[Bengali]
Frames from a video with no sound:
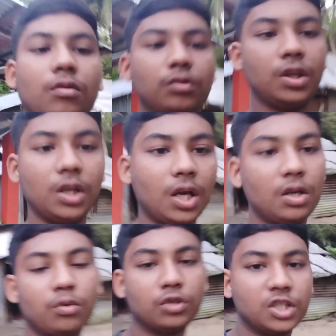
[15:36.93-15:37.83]
ওতে না
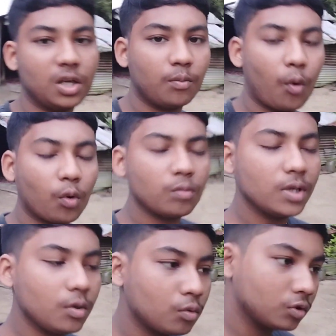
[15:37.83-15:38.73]
আর হচ্ছে না বড়
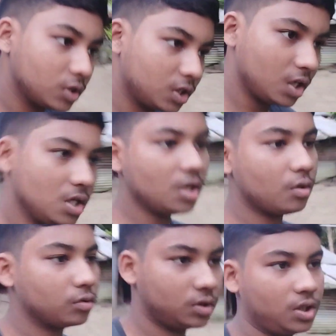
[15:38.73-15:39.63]
মানে হচ্ছেই না
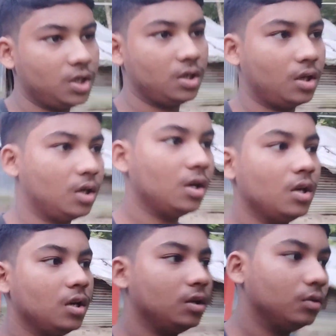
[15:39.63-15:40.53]
হচ্ছেই না
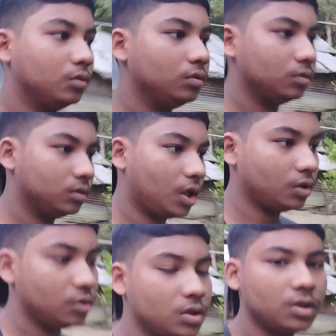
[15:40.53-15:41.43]
তো
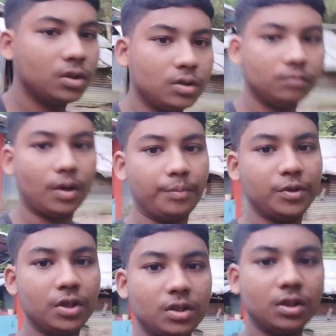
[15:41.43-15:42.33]
তার জন্যে
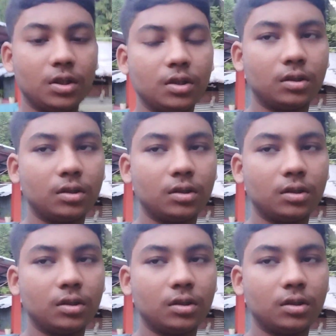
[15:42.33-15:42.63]
ভাবছি যে